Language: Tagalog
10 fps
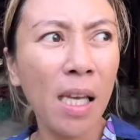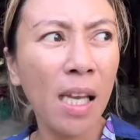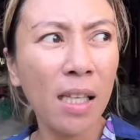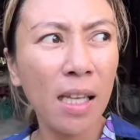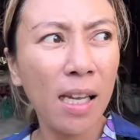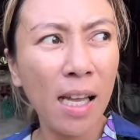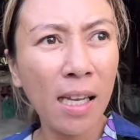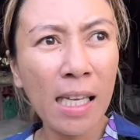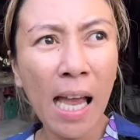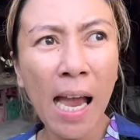Kaya talagang
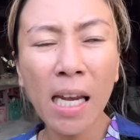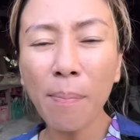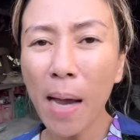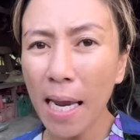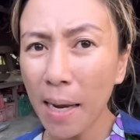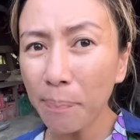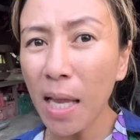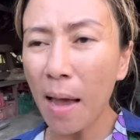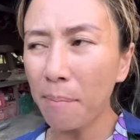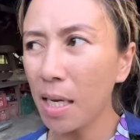hinahanap-hanap
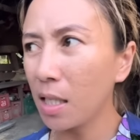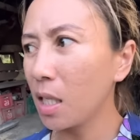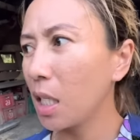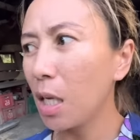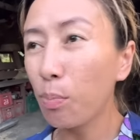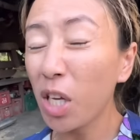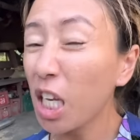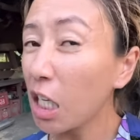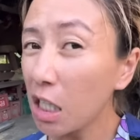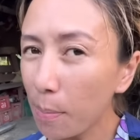namin. Hindi
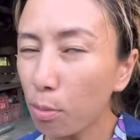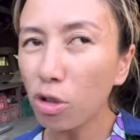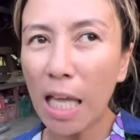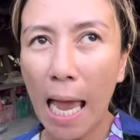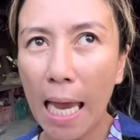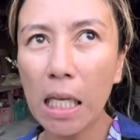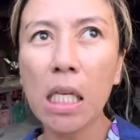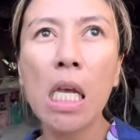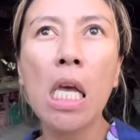pwedeng hindi puntahan.